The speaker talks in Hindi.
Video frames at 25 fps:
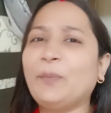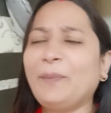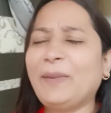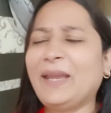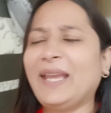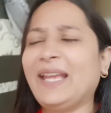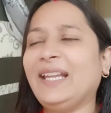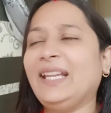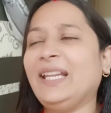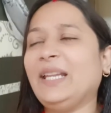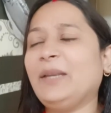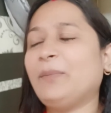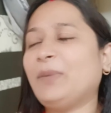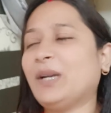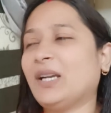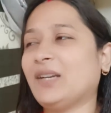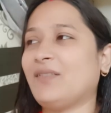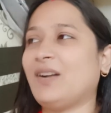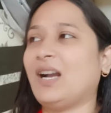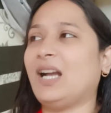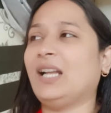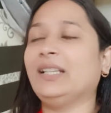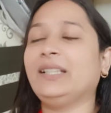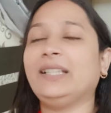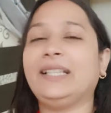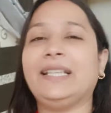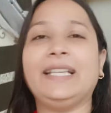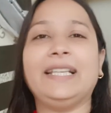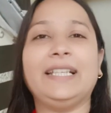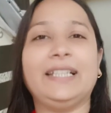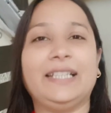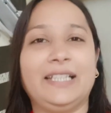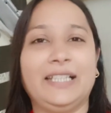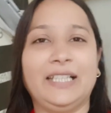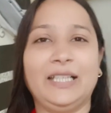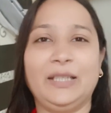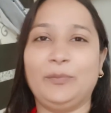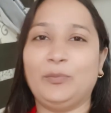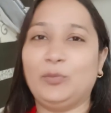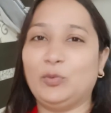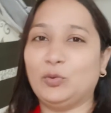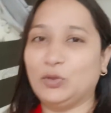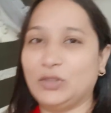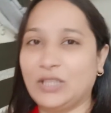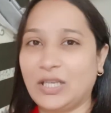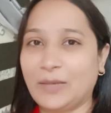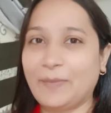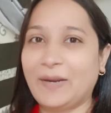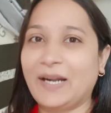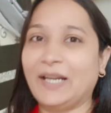पहले भगवान की इतनी
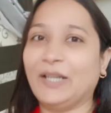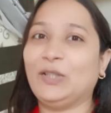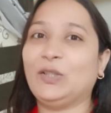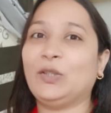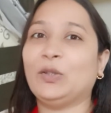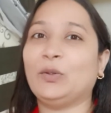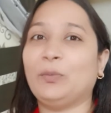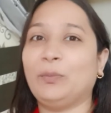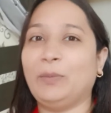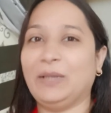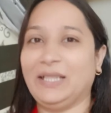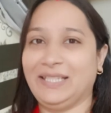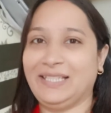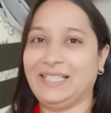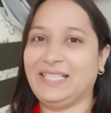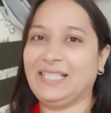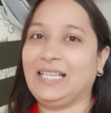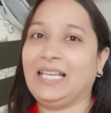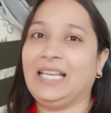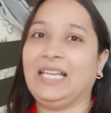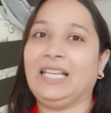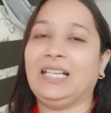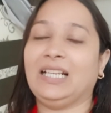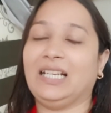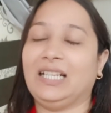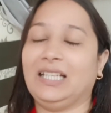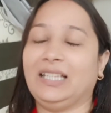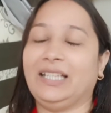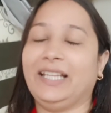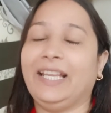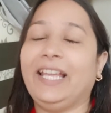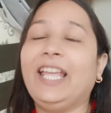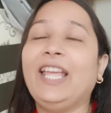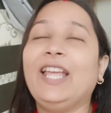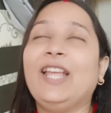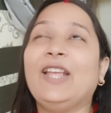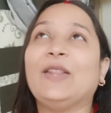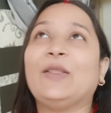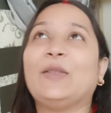पूजा पाठ तो बच्चे नहीं करते